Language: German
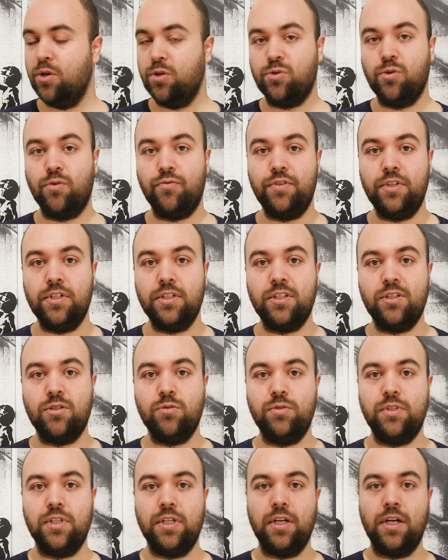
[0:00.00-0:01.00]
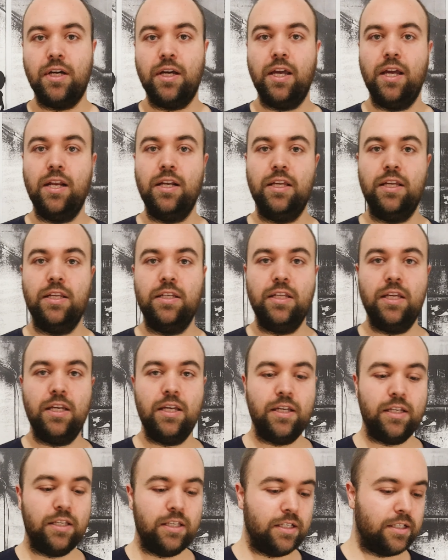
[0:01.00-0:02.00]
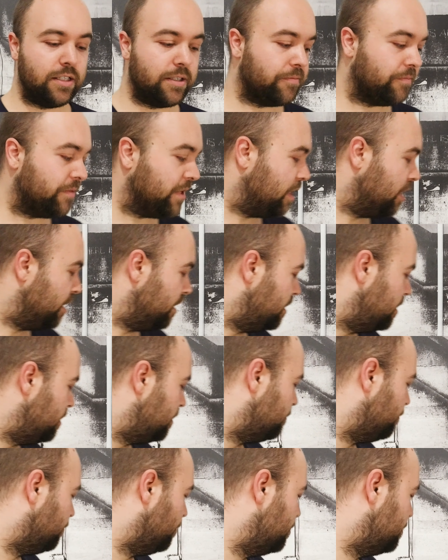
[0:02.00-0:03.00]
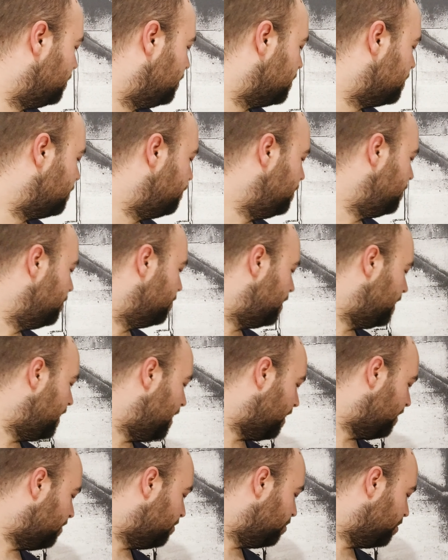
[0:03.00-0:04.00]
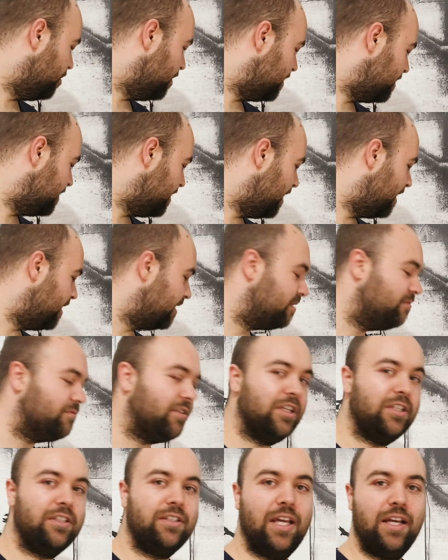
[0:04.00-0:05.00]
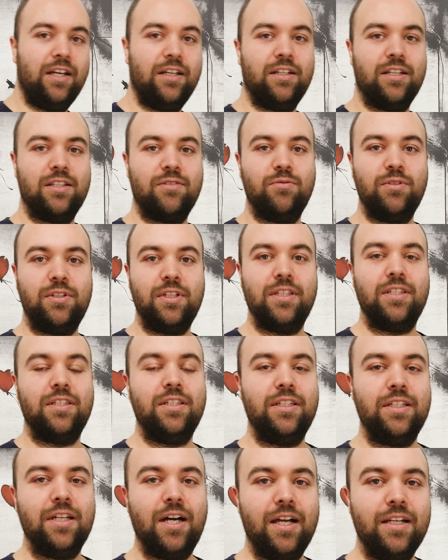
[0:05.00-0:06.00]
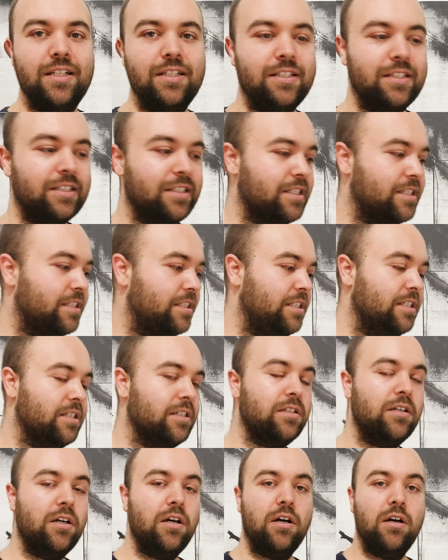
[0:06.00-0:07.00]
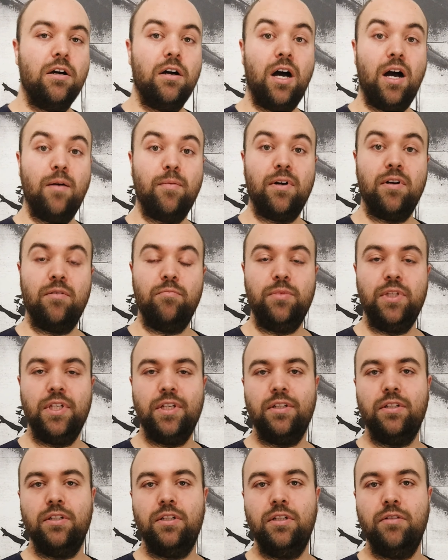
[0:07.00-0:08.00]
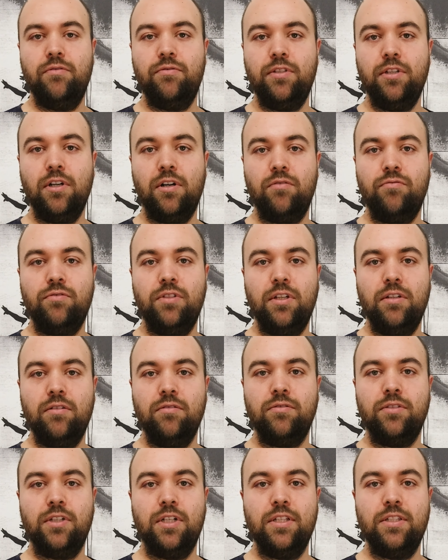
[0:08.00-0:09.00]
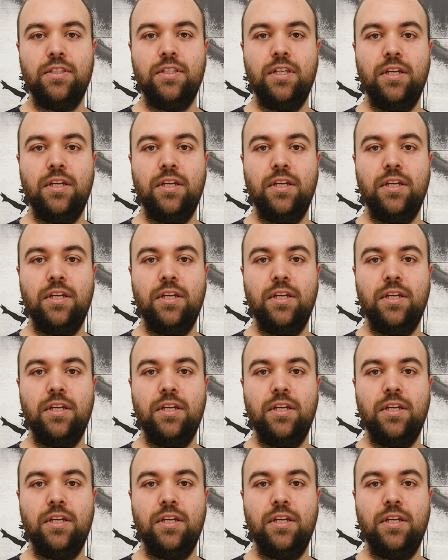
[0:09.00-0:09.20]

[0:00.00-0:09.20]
So viel zu der LED hier. Ich wollte das Video eher kurz halten, weil ich denke, das wird jetzt nicht alle interessieren aber mir hilft die auf jeden Fall